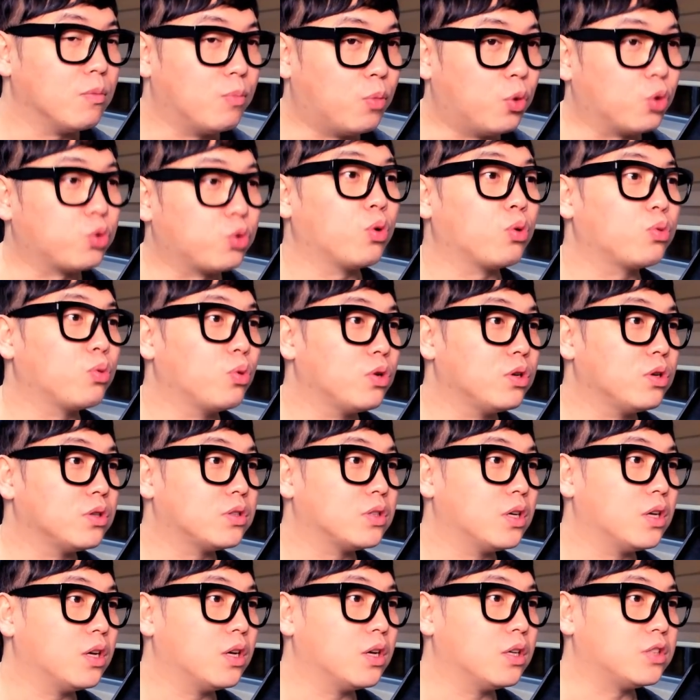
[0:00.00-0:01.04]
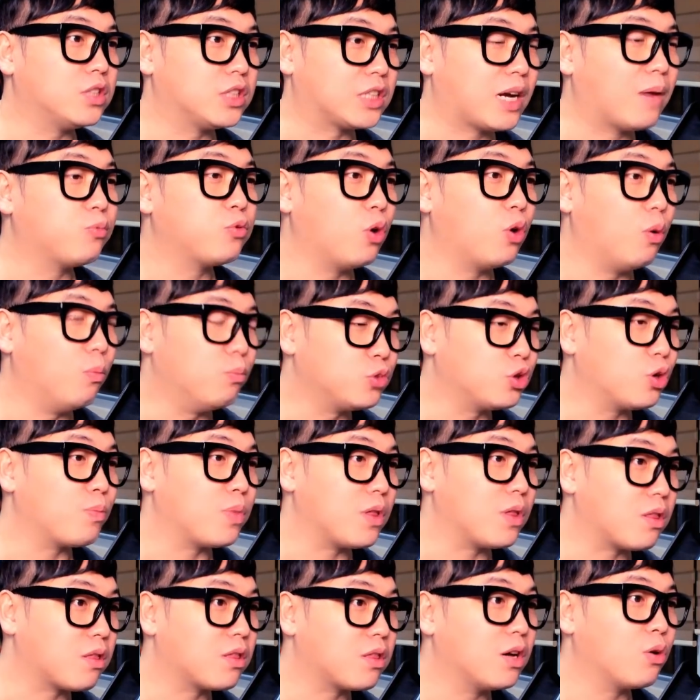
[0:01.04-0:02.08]
보통 또 이제 집값도 엄청
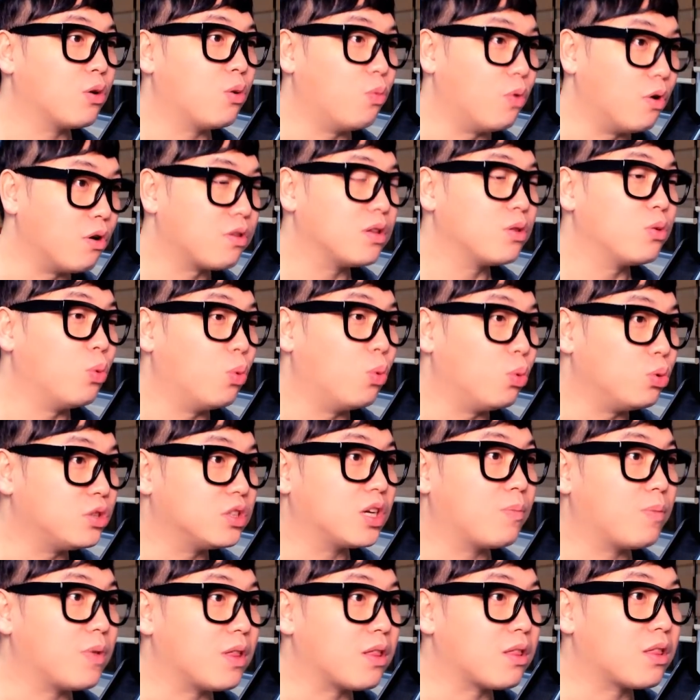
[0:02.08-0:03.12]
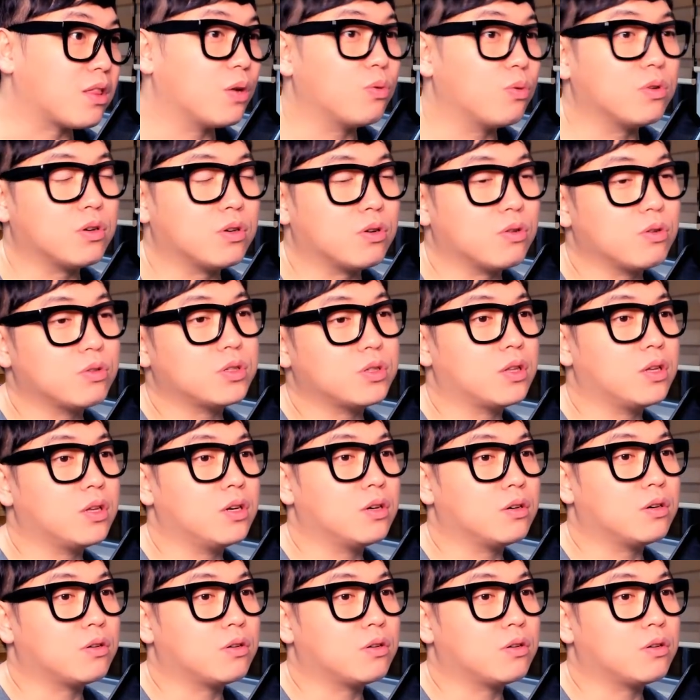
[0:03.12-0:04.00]
비싸고 월세도 오지게 비싸고 그러잖아.